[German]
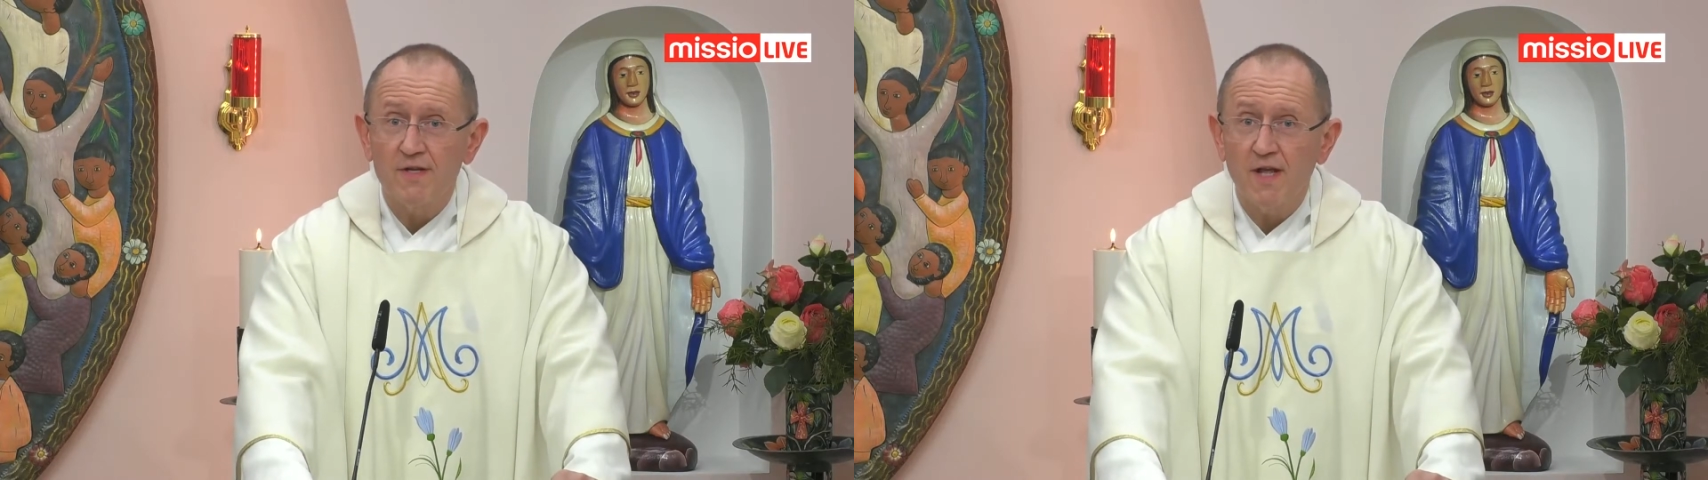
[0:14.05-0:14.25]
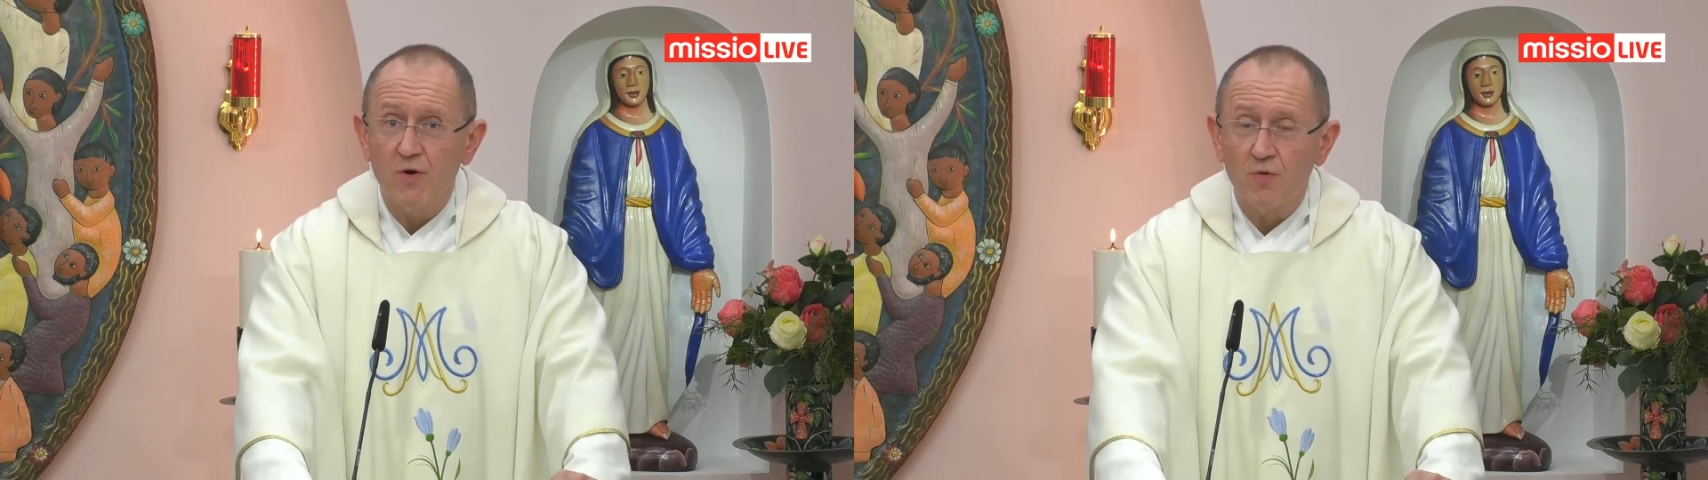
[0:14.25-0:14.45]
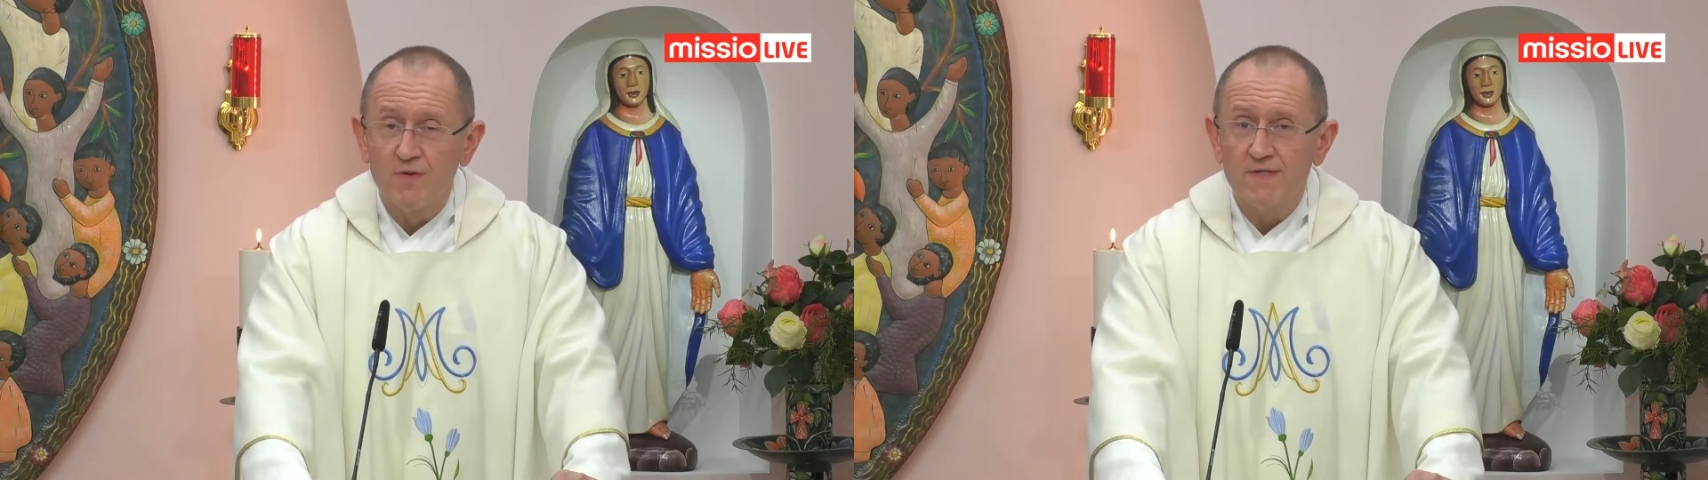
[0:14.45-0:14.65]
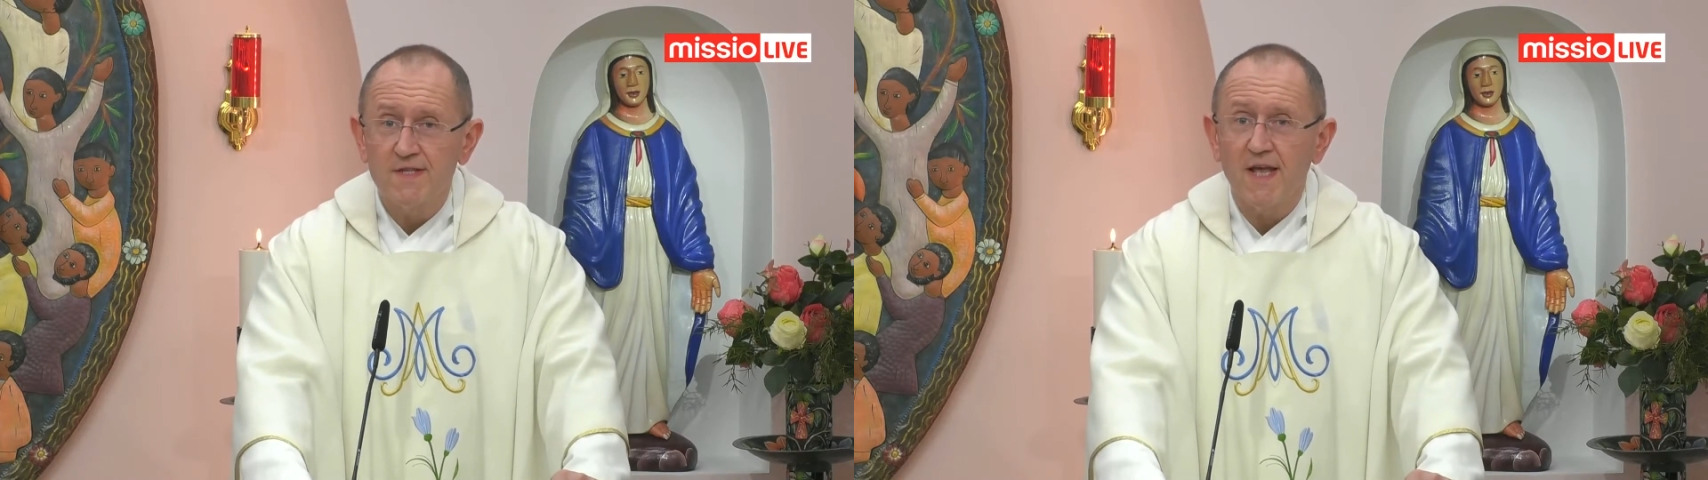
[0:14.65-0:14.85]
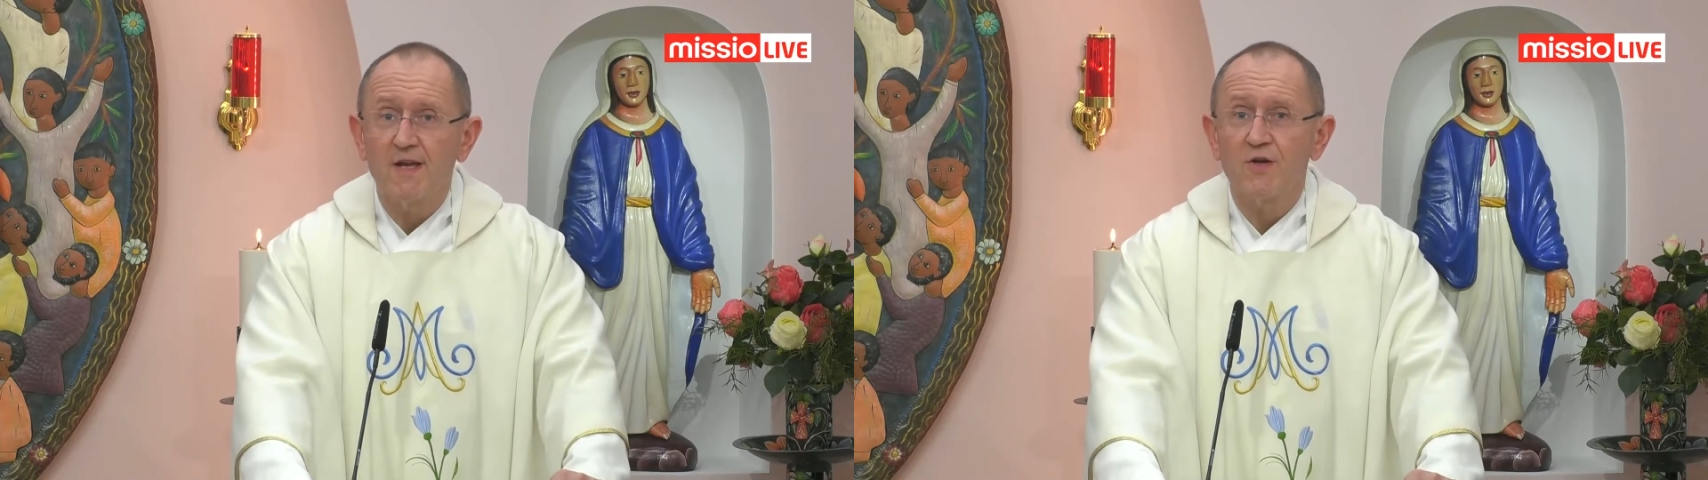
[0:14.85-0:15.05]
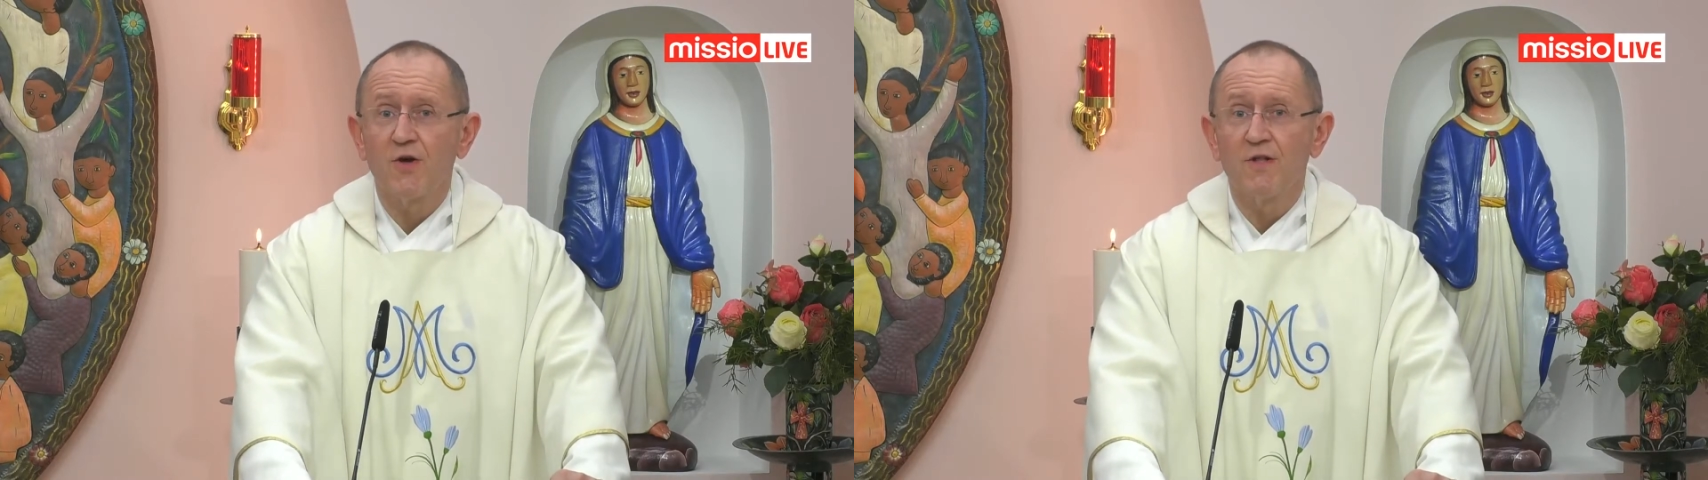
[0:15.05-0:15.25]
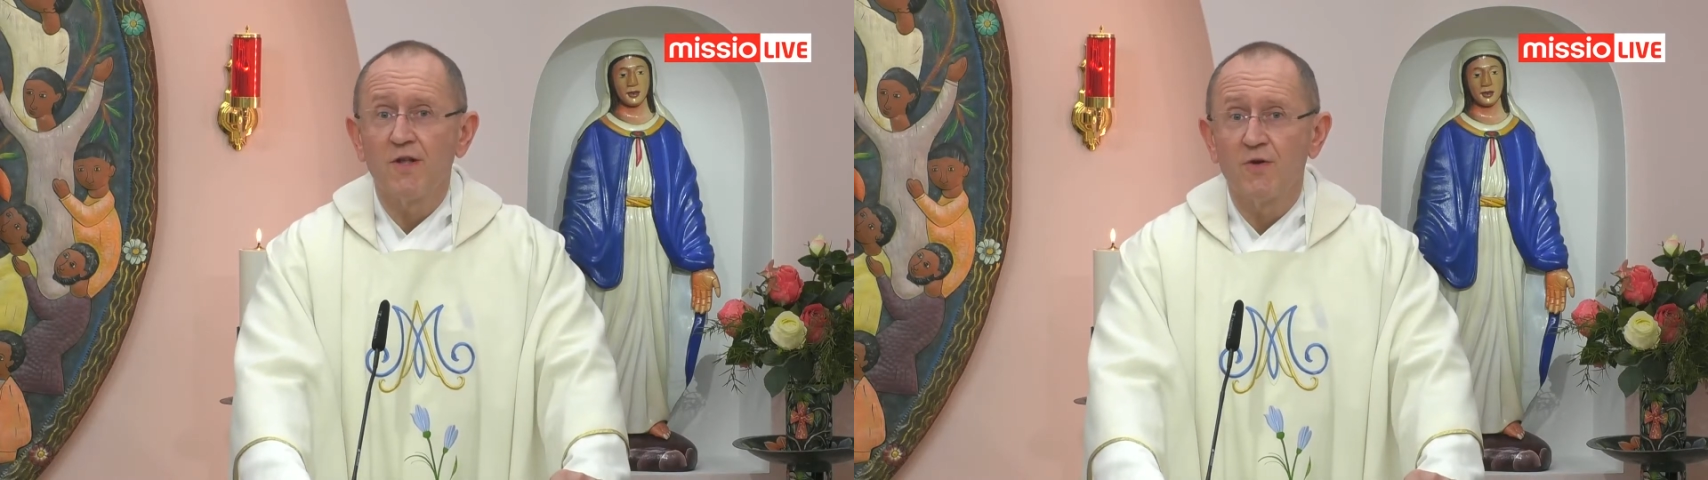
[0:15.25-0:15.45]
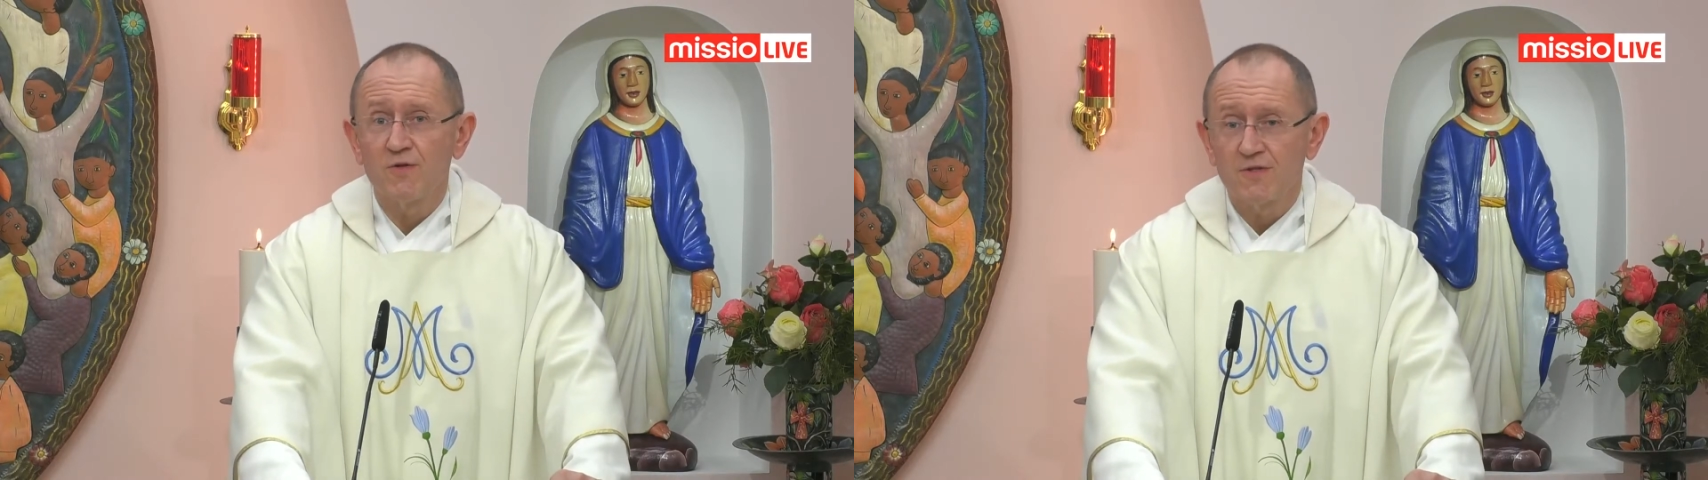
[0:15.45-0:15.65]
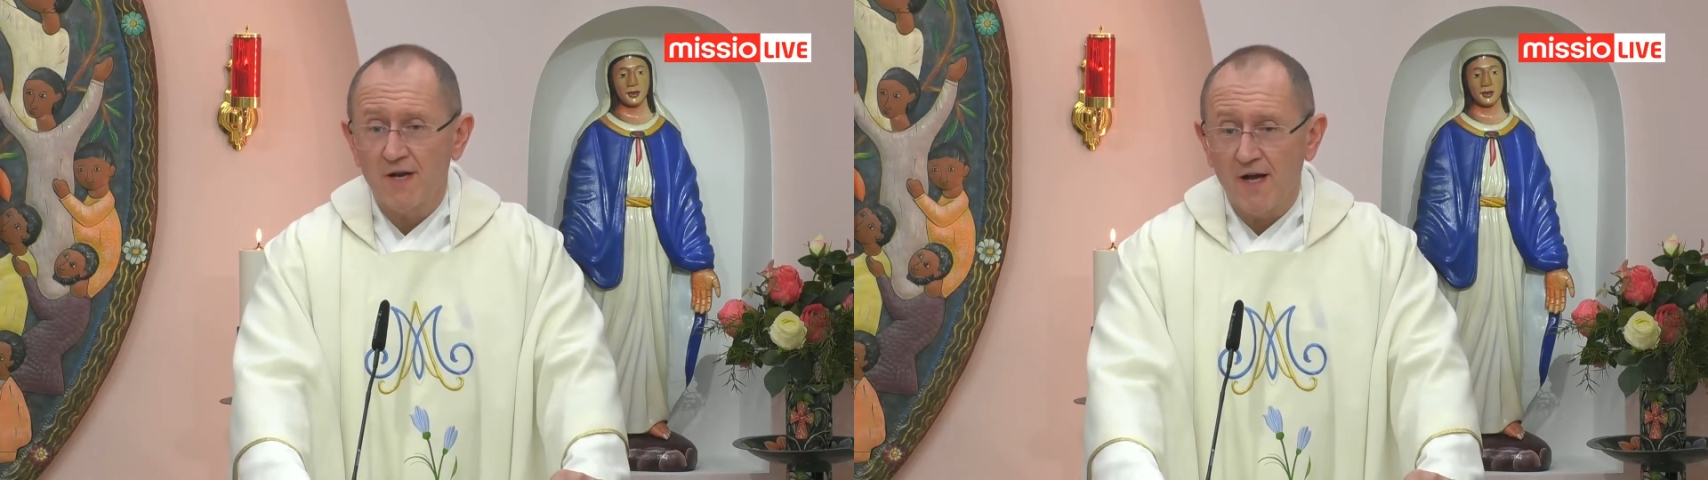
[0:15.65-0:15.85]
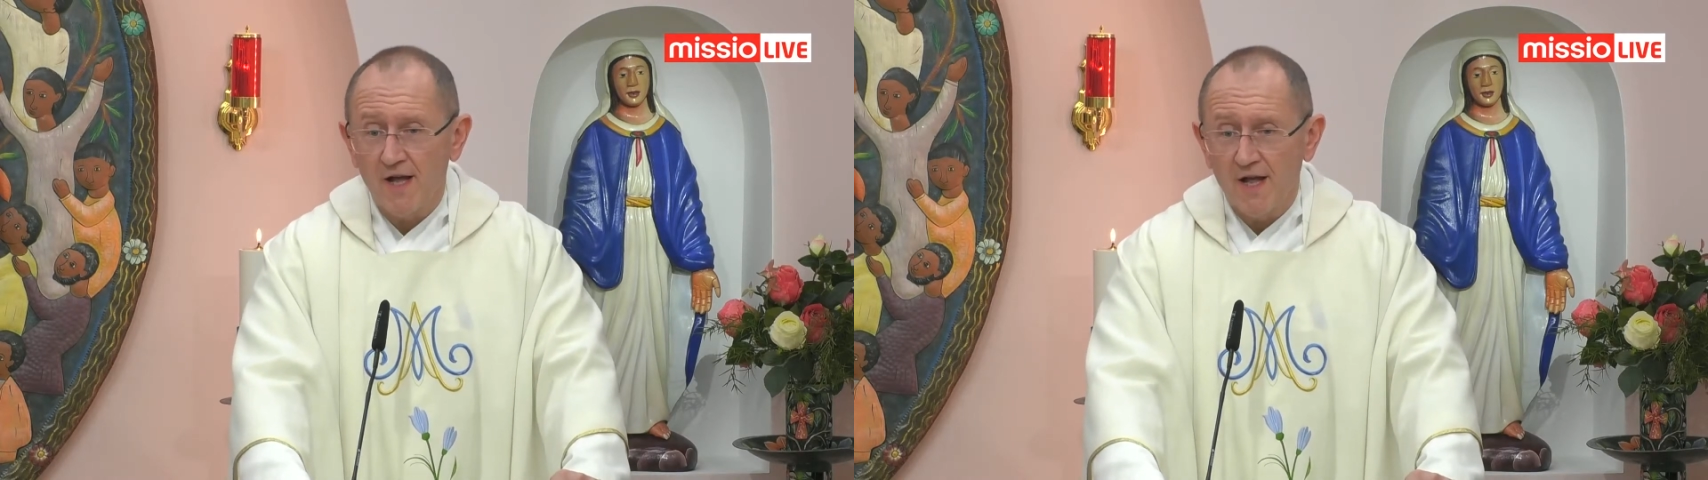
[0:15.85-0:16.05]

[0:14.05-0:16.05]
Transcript: die ihr uns sehen könnt in unserer